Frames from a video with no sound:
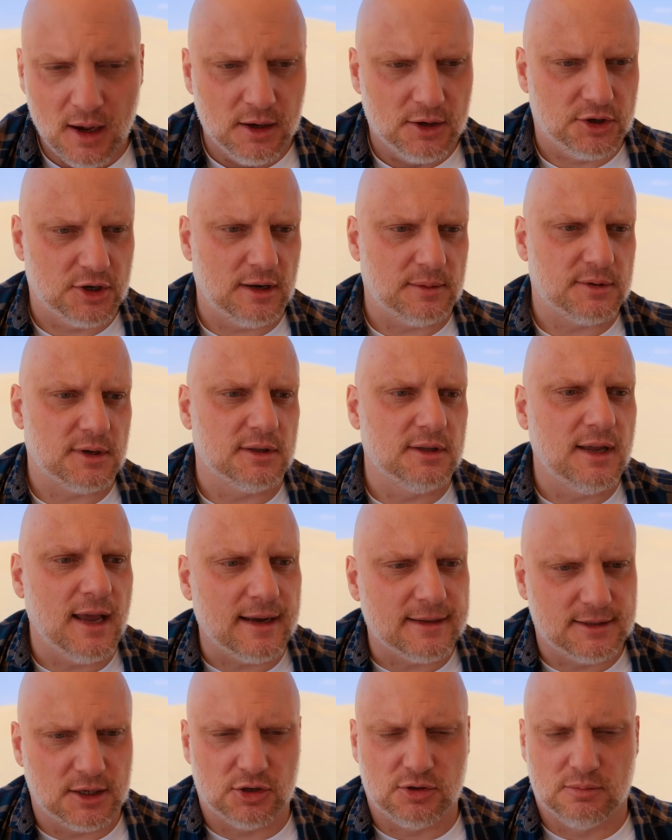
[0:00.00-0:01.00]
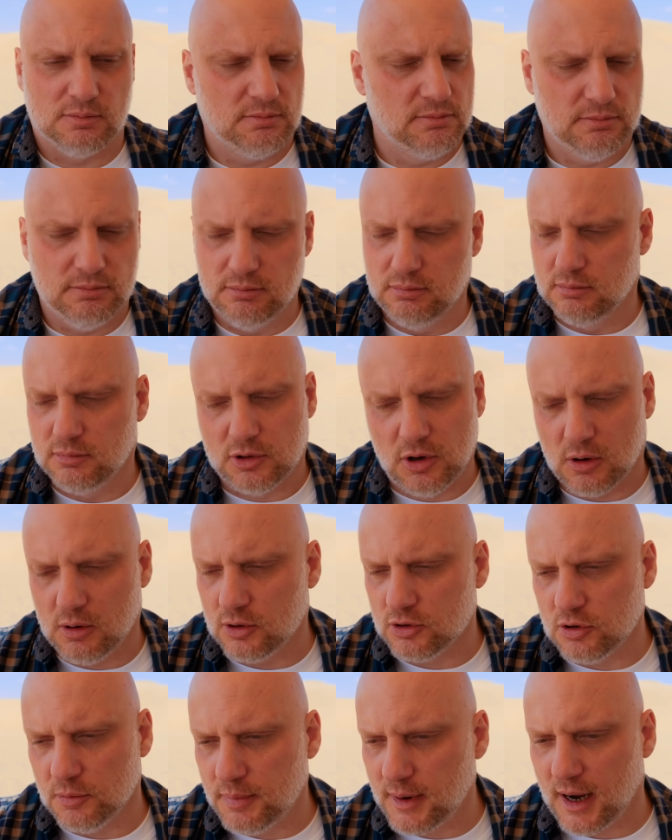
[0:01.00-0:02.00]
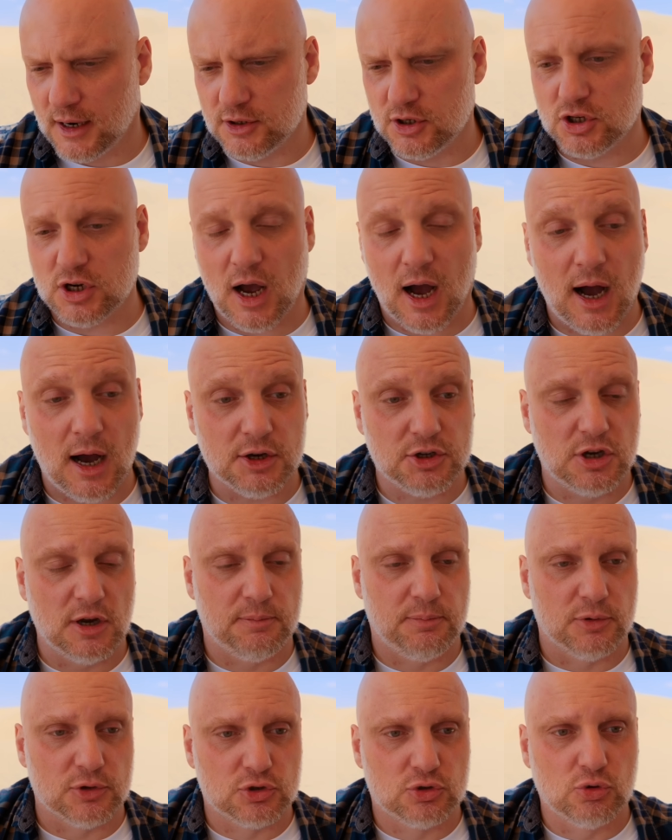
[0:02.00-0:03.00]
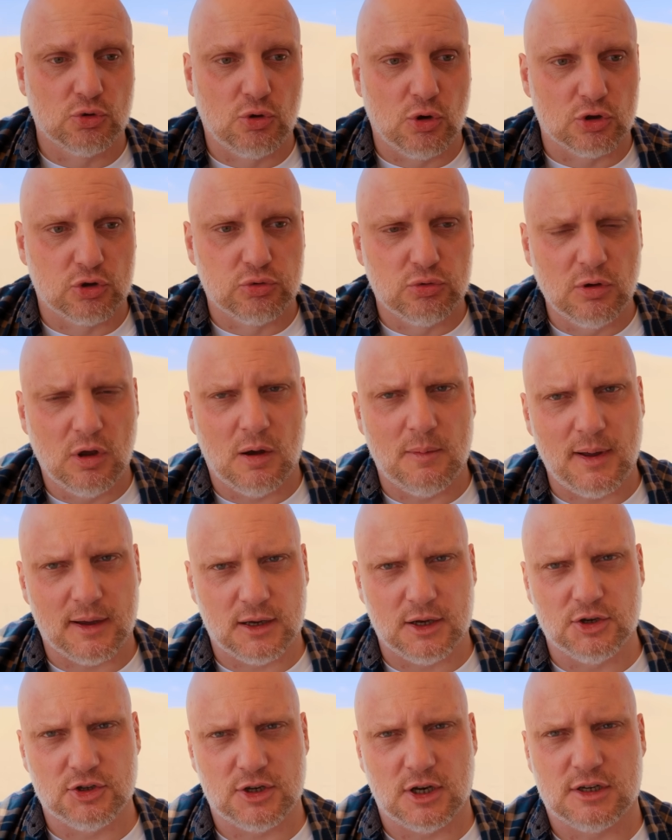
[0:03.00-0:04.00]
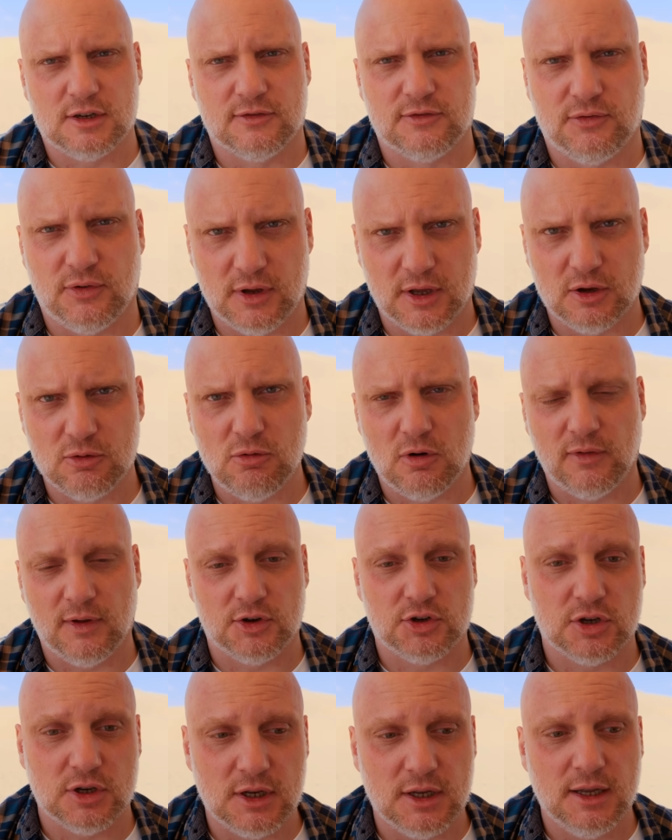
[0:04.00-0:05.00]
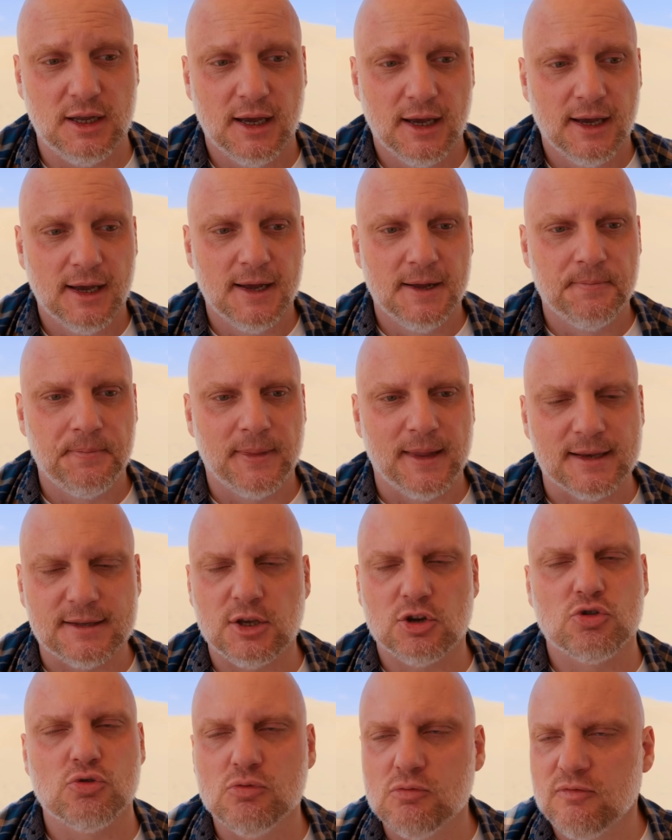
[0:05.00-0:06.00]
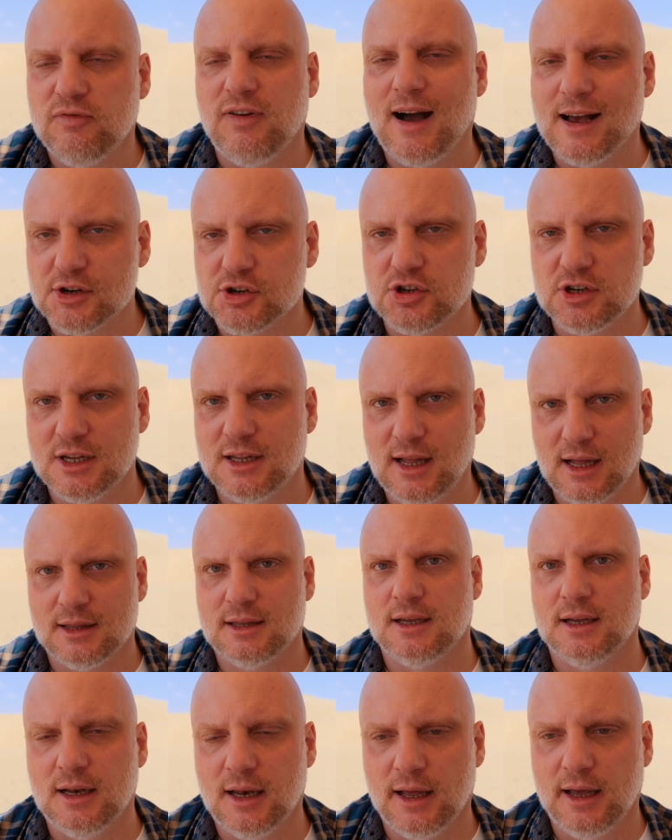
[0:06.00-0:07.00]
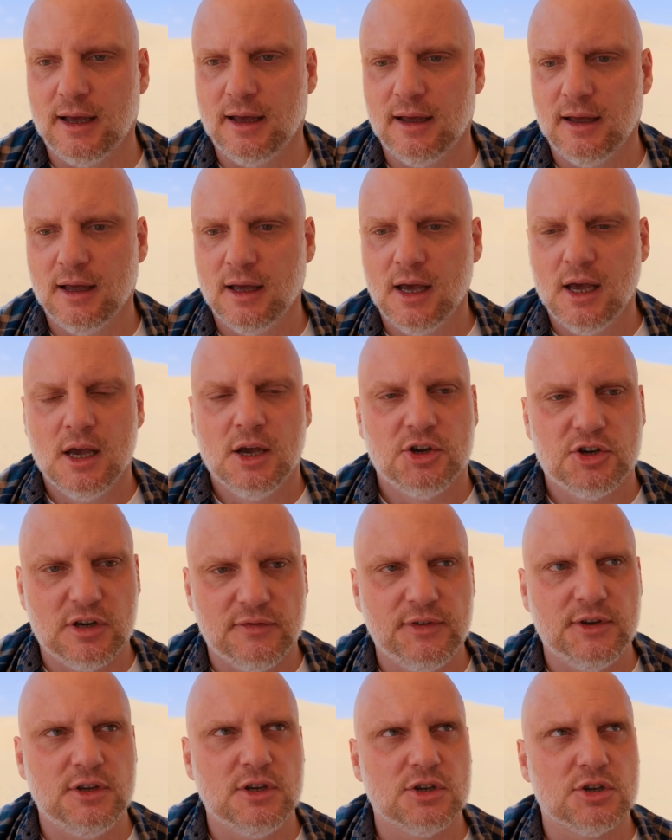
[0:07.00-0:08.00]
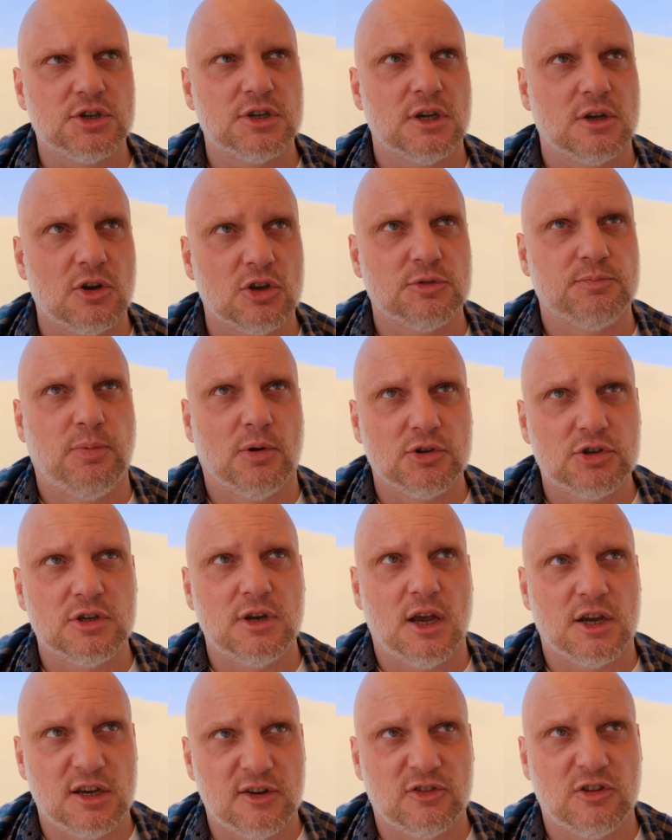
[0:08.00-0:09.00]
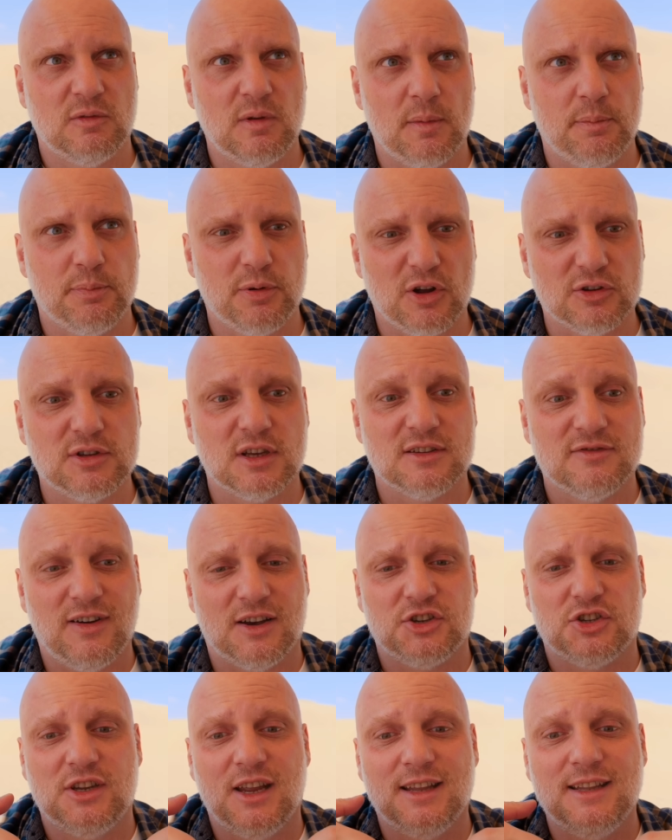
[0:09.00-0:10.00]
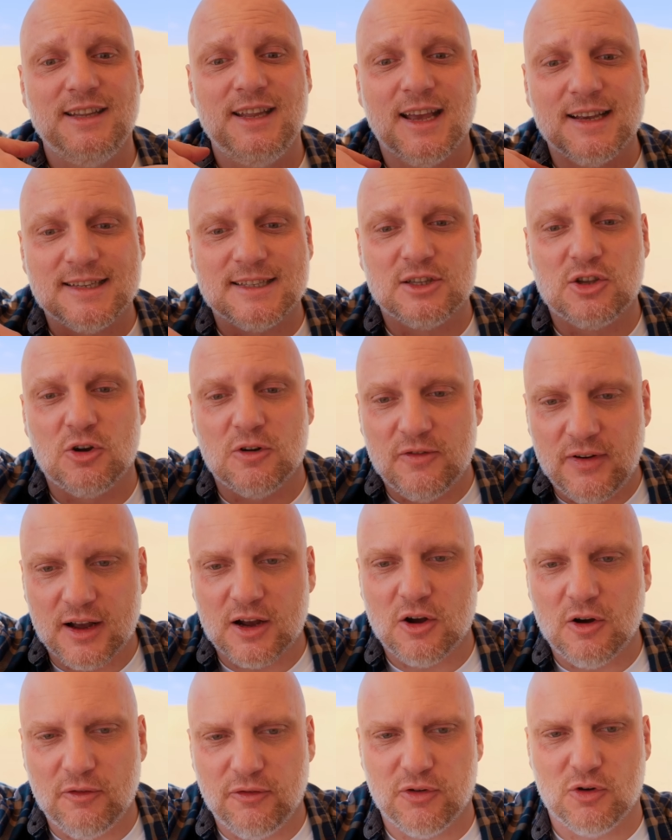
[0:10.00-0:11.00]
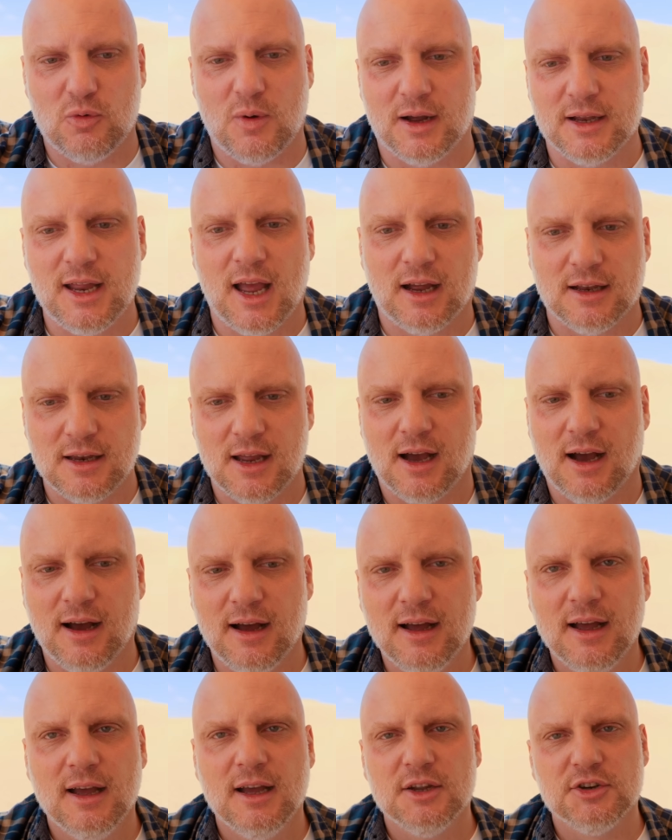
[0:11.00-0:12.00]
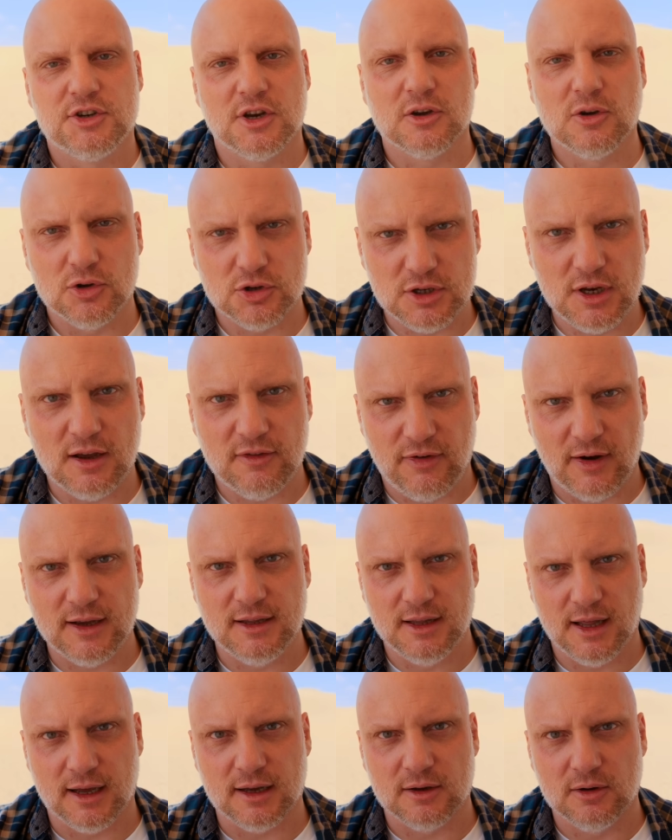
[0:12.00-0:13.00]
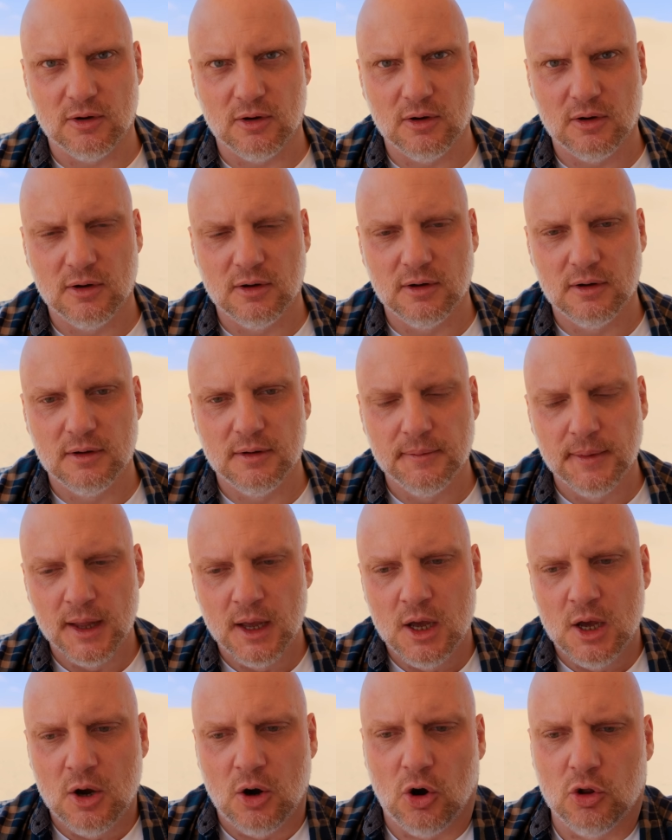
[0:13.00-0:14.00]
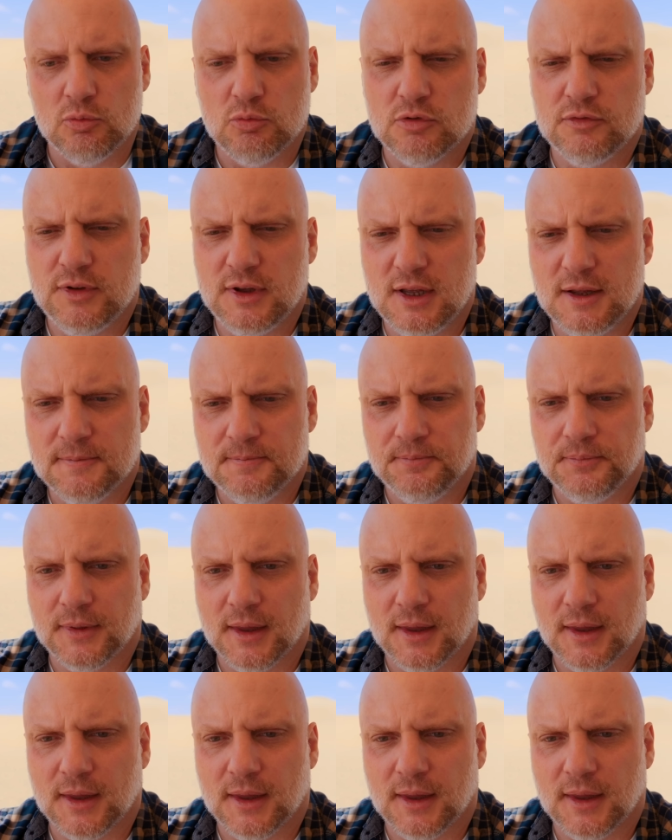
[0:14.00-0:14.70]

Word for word: Że na przykład nie chcesz kogoś obrazić, a się po prostu kotują jakieś rzeczy w twojej głowie. Czyli jesteś uważny na tyle, że widzisz, że rozpoczyna się w tobie proces właśnie niezdrowego wchłaniania czegoś niefajnego. On mówi,